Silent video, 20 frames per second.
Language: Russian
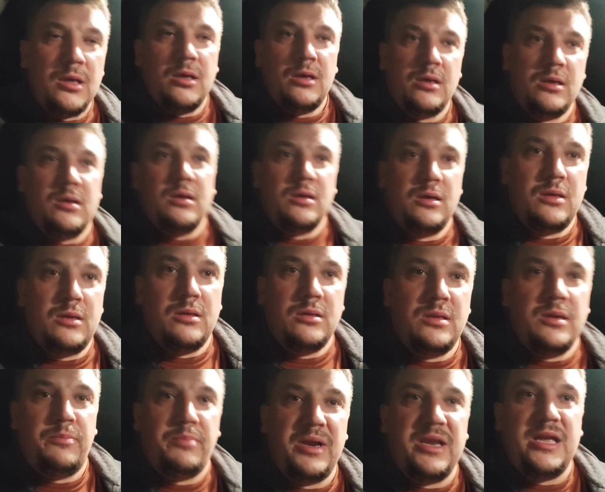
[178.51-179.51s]
э,
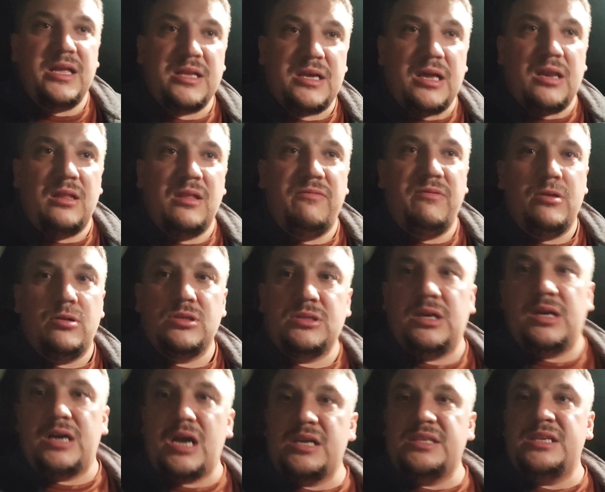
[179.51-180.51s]
не болеть
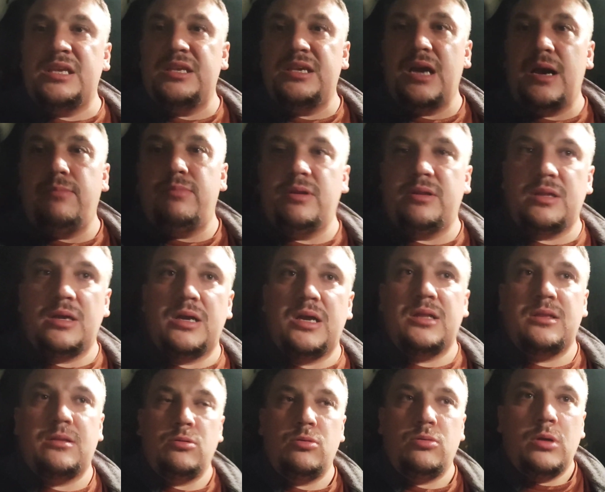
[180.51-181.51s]
коронавирусом, а как сентябрь, так
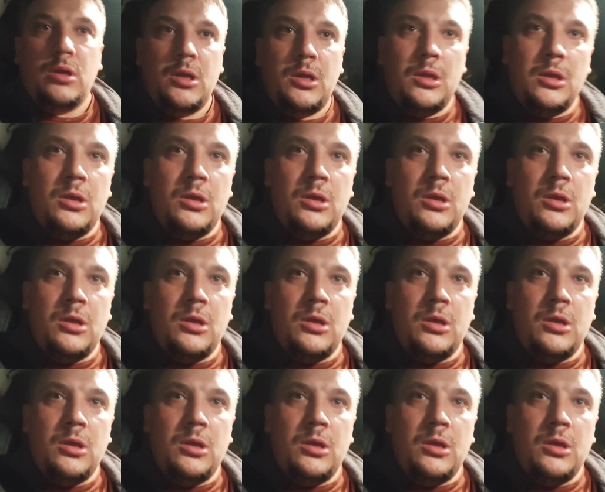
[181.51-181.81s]
ну,